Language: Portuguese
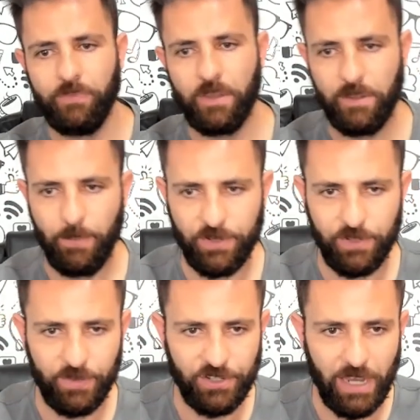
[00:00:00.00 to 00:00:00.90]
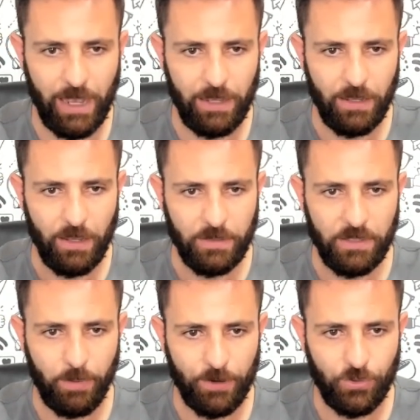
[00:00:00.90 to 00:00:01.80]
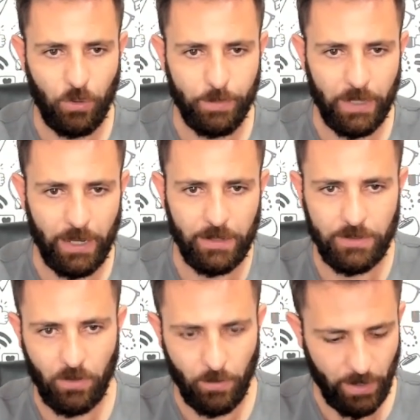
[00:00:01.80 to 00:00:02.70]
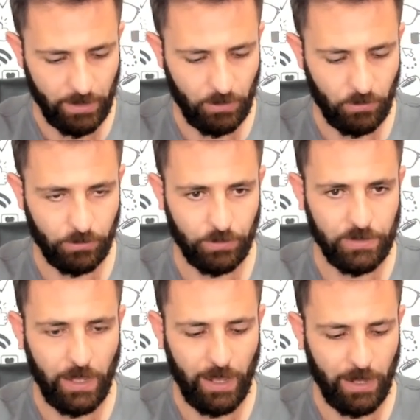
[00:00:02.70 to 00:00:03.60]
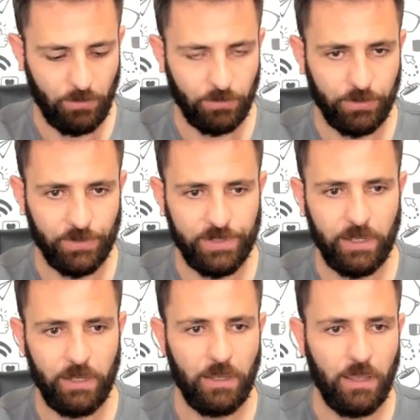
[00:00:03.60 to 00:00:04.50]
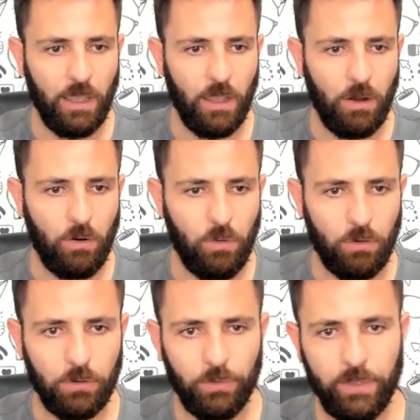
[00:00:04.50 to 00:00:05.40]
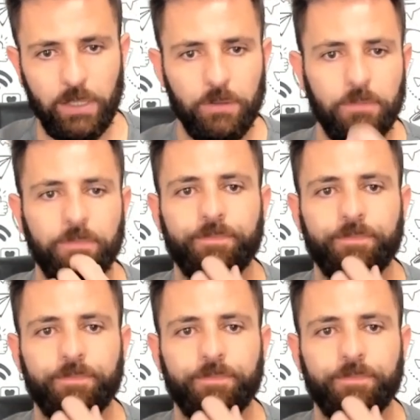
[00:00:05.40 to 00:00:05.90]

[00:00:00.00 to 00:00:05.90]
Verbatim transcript: Você pode fechar você pode copiar esse nome aqui, Ctrl, é, Ctrl C, concluído.